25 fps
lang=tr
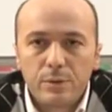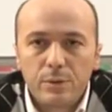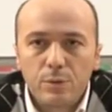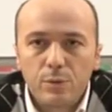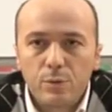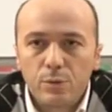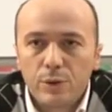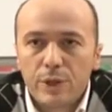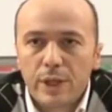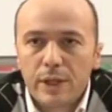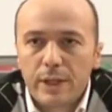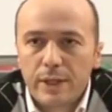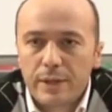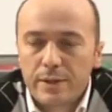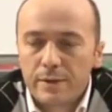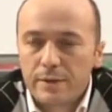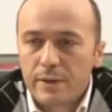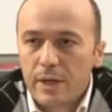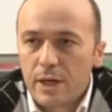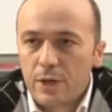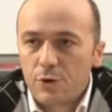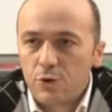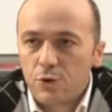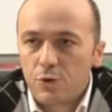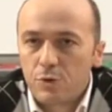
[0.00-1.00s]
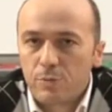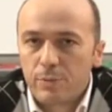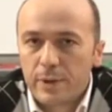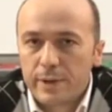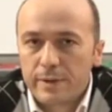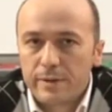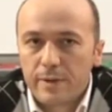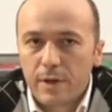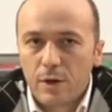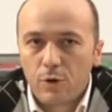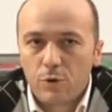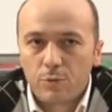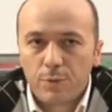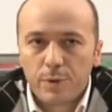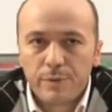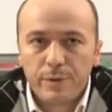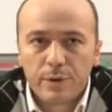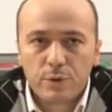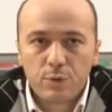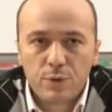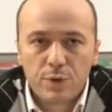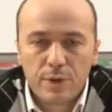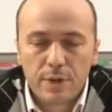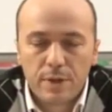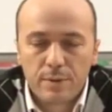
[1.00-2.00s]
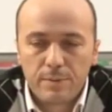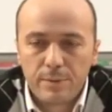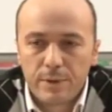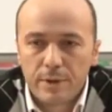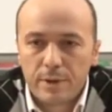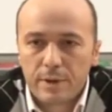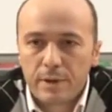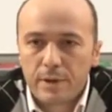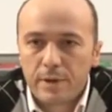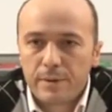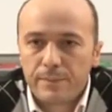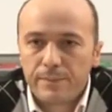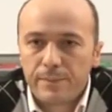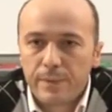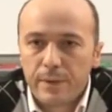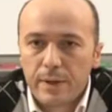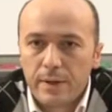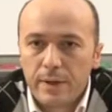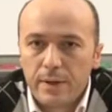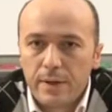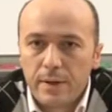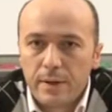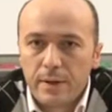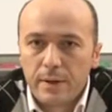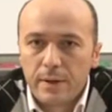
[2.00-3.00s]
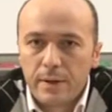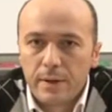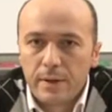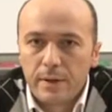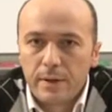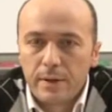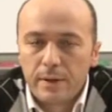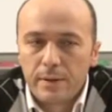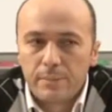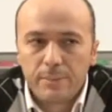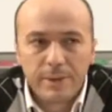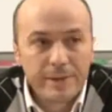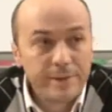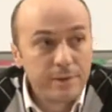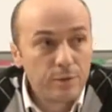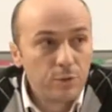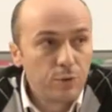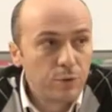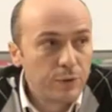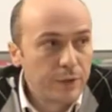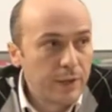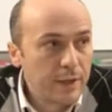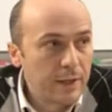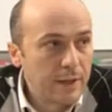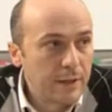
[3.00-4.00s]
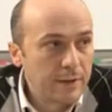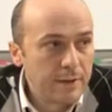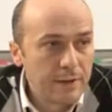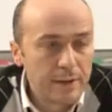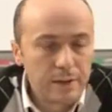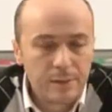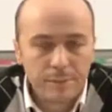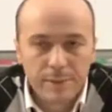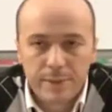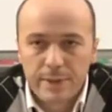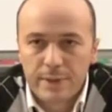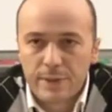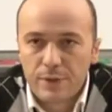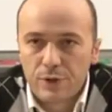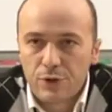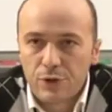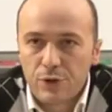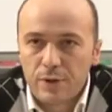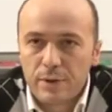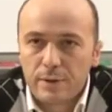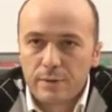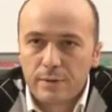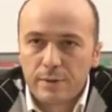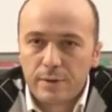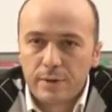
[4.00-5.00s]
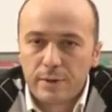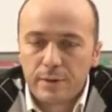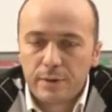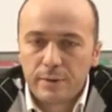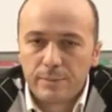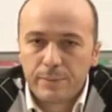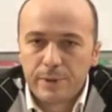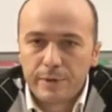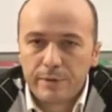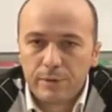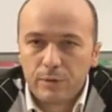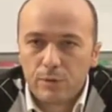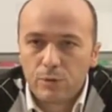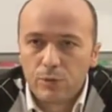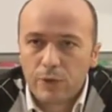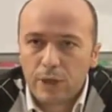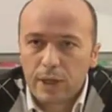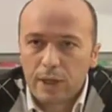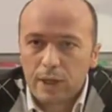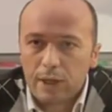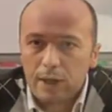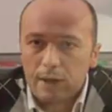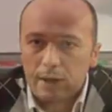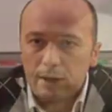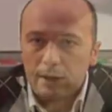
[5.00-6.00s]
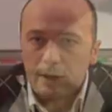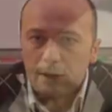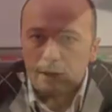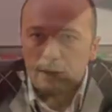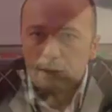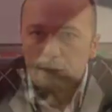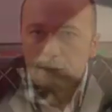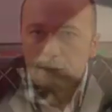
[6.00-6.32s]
ülkeler, daha çok Batı Avrupa ve Kuzey Amerika, e, batılı ülkeler diyelim kısaca. E, batılı ülkelerde